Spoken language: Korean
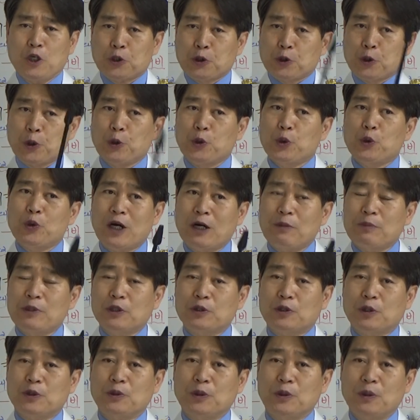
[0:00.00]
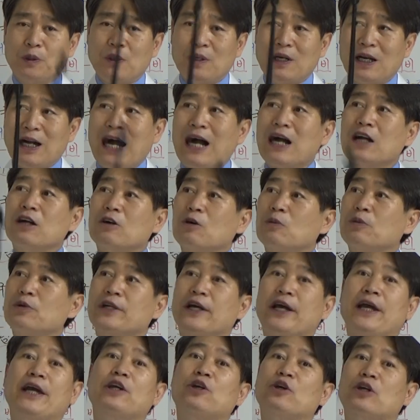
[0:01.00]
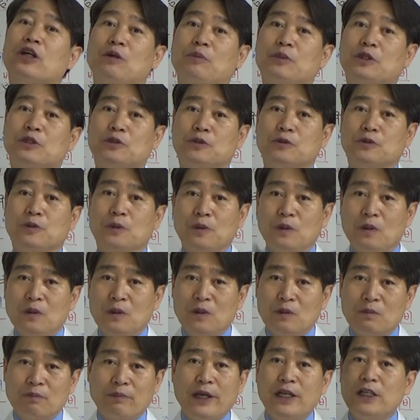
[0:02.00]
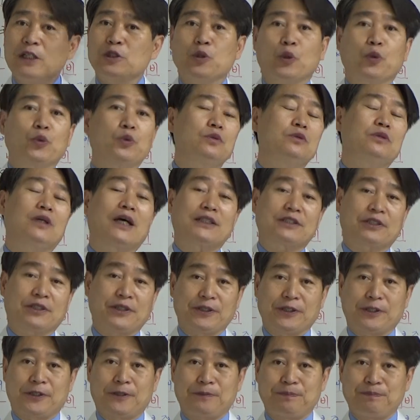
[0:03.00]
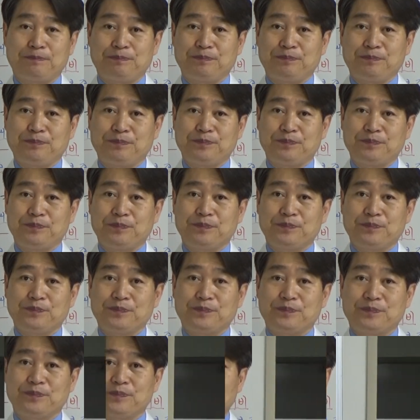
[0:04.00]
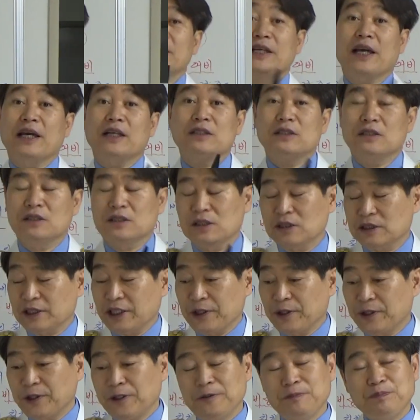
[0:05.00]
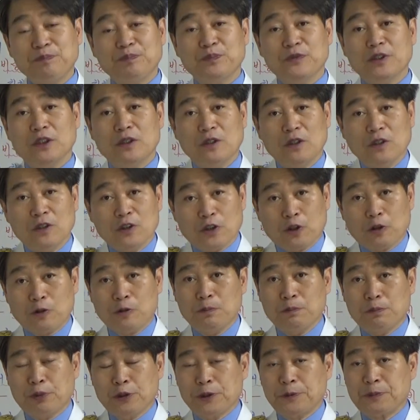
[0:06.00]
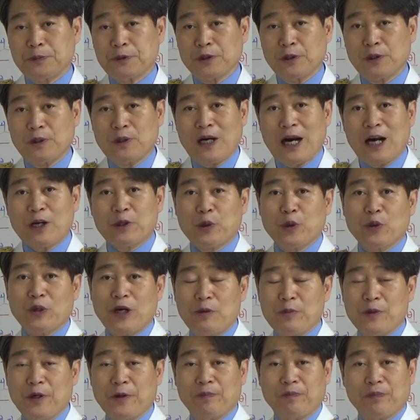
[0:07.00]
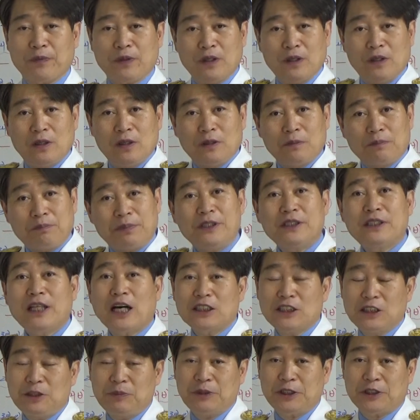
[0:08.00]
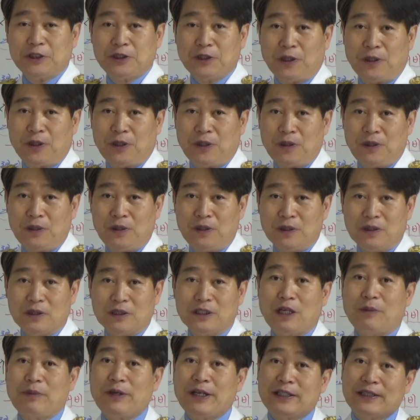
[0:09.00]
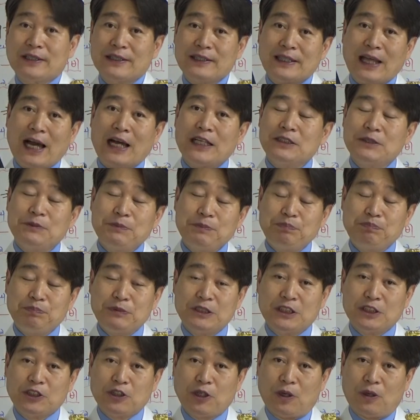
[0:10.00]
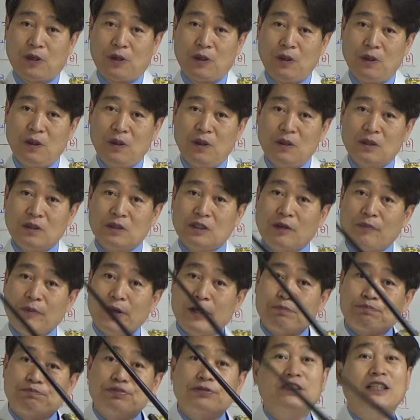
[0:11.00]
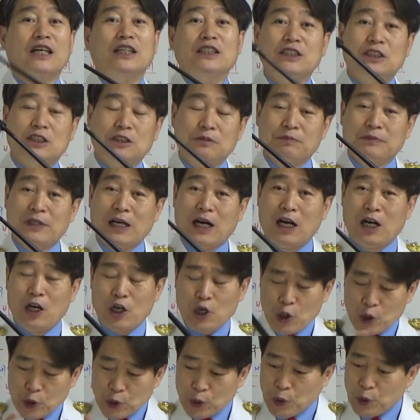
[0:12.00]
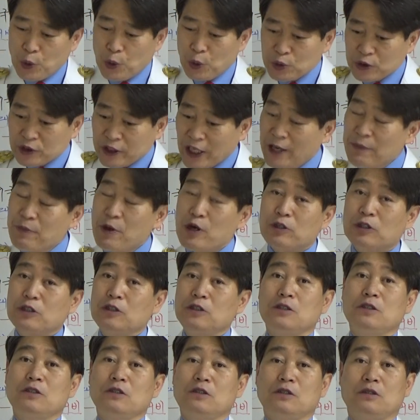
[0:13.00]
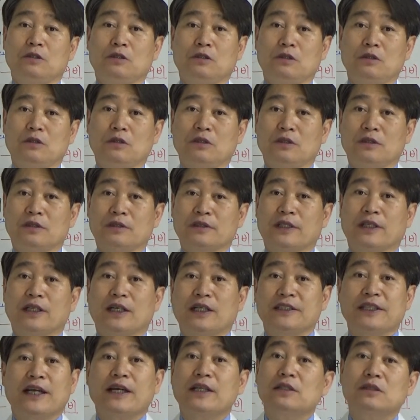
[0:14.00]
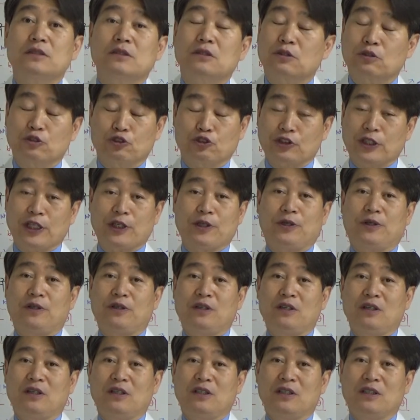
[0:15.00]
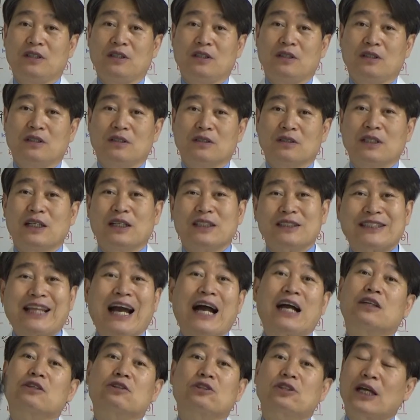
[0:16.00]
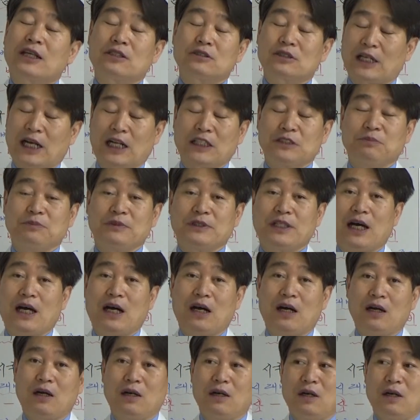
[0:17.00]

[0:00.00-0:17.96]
조용하면서도 한꺼번에 해결하면서도 매일 노는 것 같아요. 제가 예를 들게요. 여러분 보십시오. 학교 가면 비담임 있죠? 그 다음에 담임 있죠? 그 다음에 부장이 있습니다. 요 세 명을 제가 예를 들어줄게요. 그냥 다 그렇다는 건 아닙니다.